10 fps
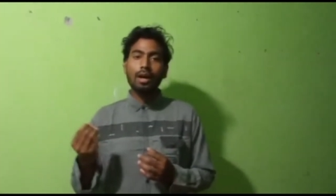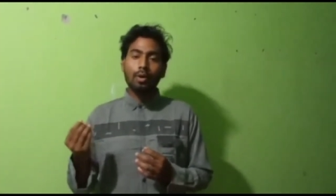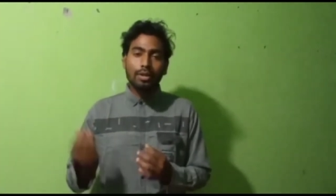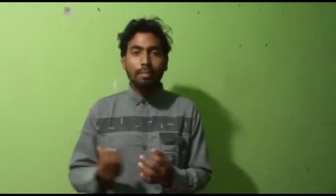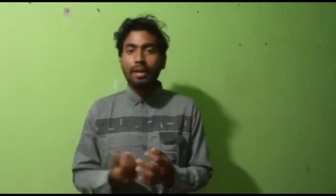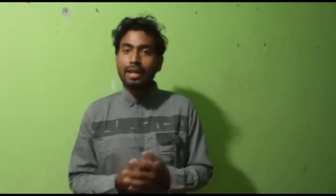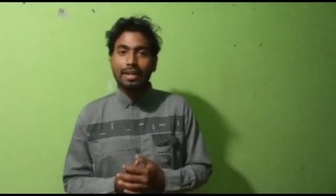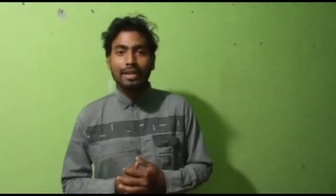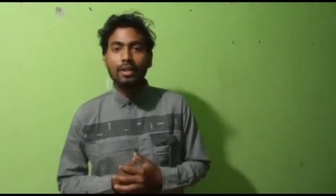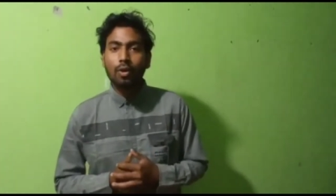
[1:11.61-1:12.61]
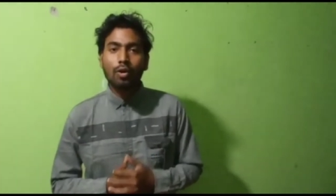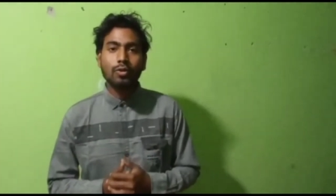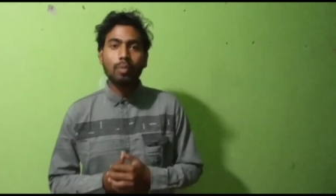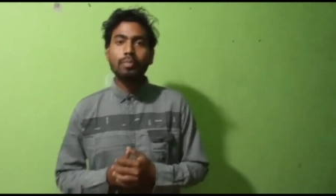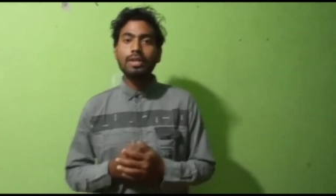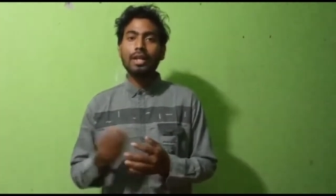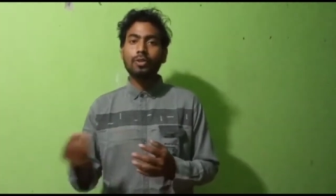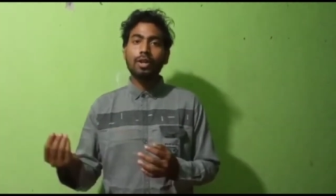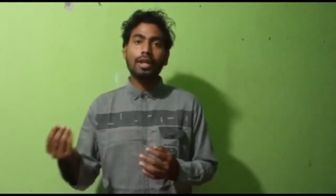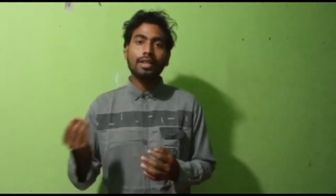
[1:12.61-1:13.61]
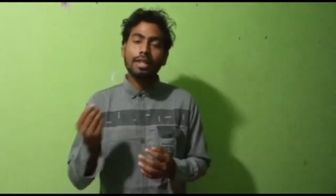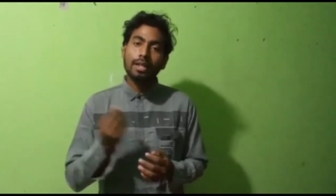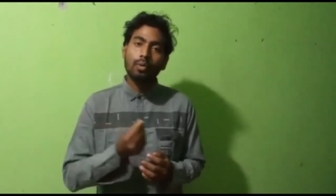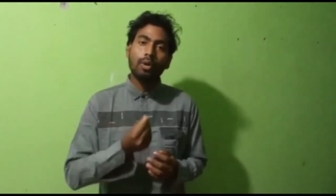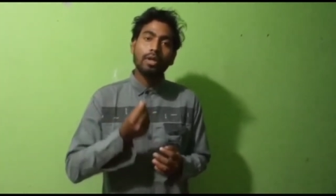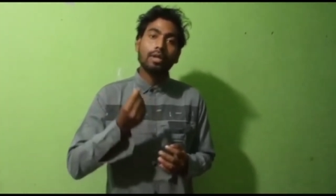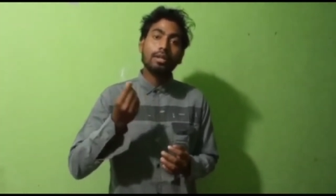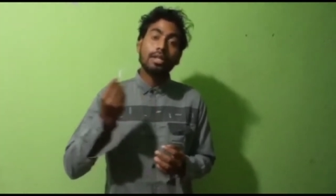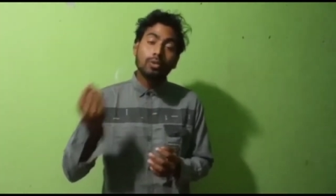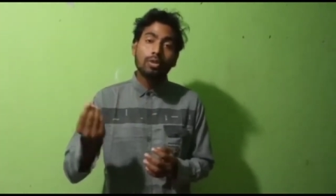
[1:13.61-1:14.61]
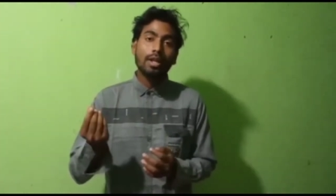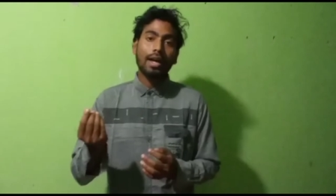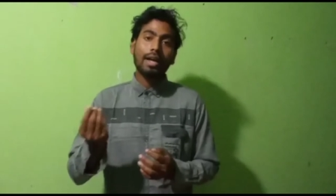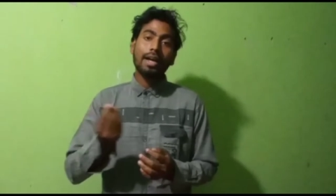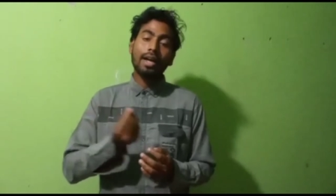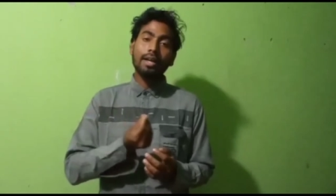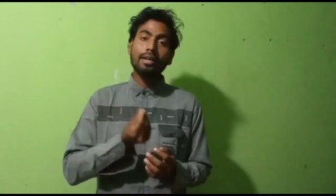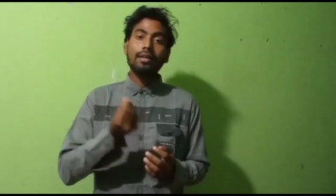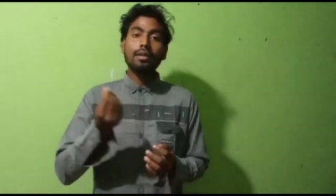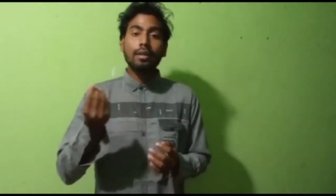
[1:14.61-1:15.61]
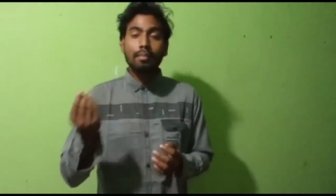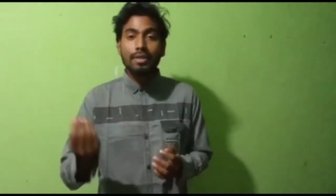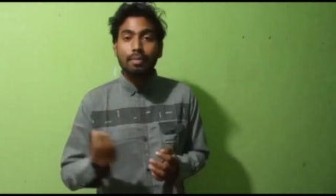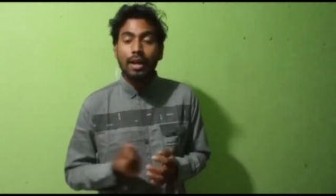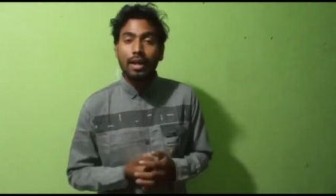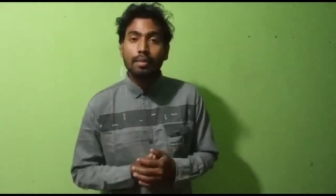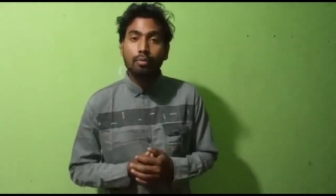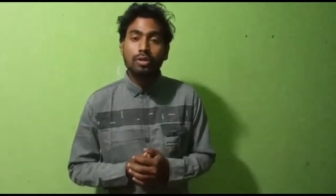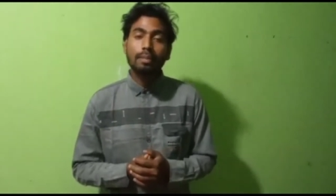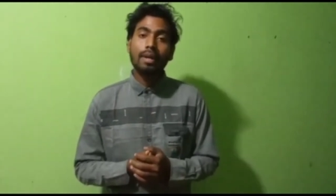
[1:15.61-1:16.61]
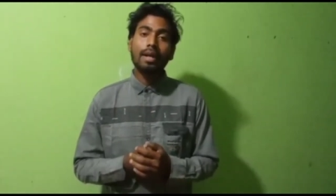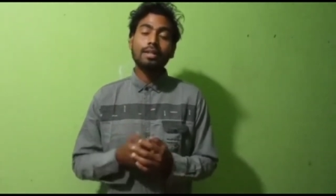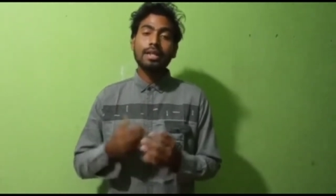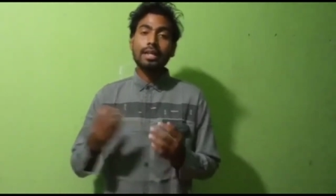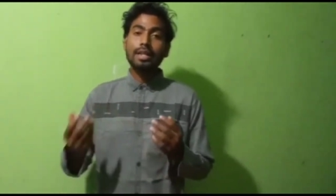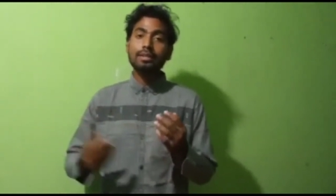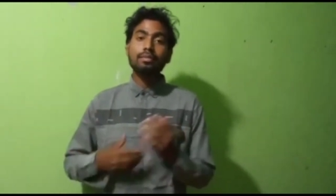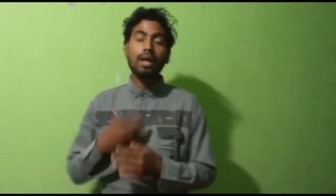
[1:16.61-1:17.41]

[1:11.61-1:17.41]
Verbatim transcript: হতে পারে এটা একটা গজব যে আসলে তিনি ওই কিছুদিন আগে এই বিসমিল্লাকে মুছে ফেলার যে একটা